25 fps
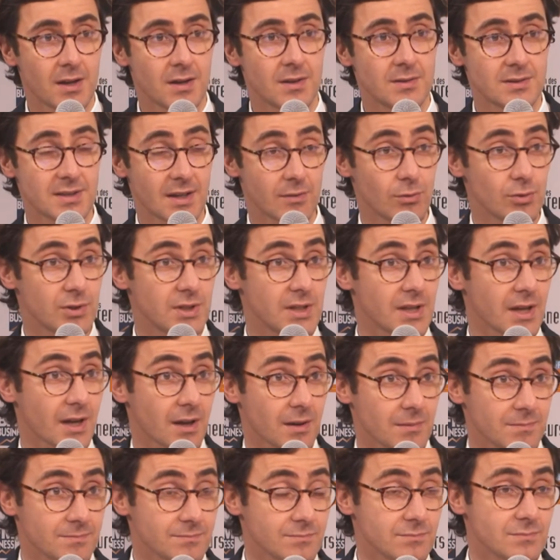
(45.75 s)
Ça veut
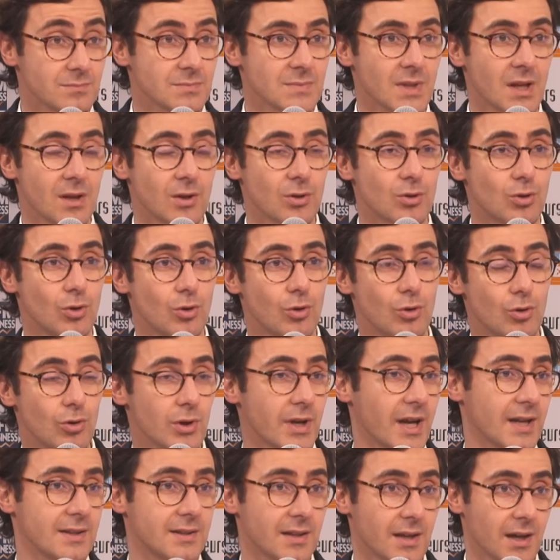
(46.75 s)
dire que le
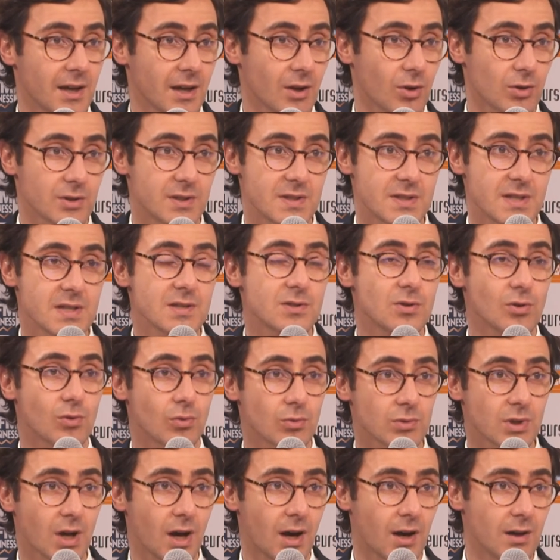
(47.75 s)
locataire, quand il signe ce
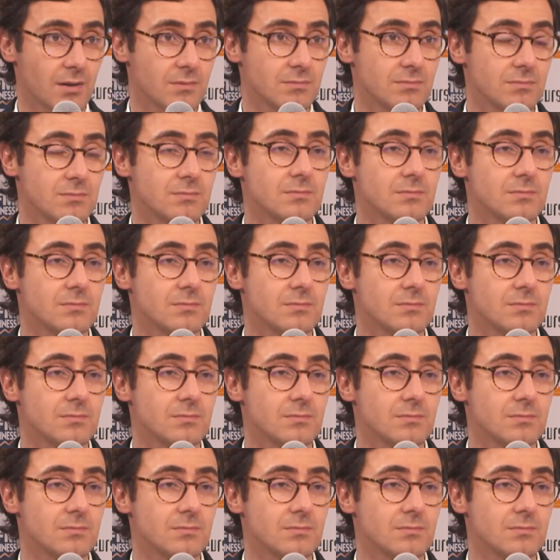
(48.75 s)
contrat,